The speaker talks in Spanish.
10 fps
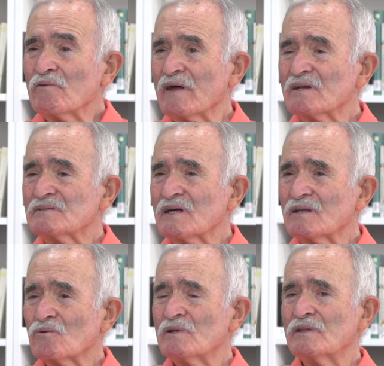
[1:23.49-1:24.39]

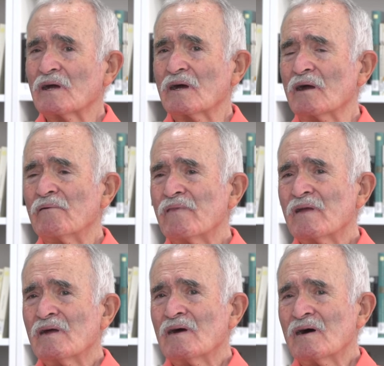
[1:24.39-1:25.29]
date cuenta que
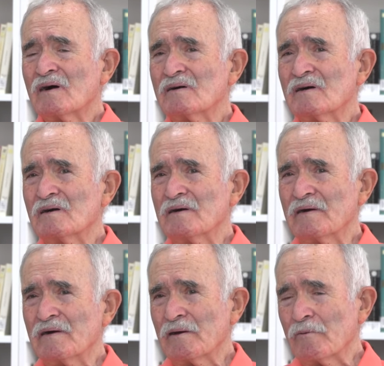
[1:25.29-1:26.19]

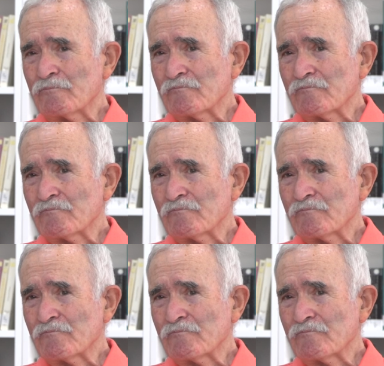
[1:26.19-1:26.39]
eh,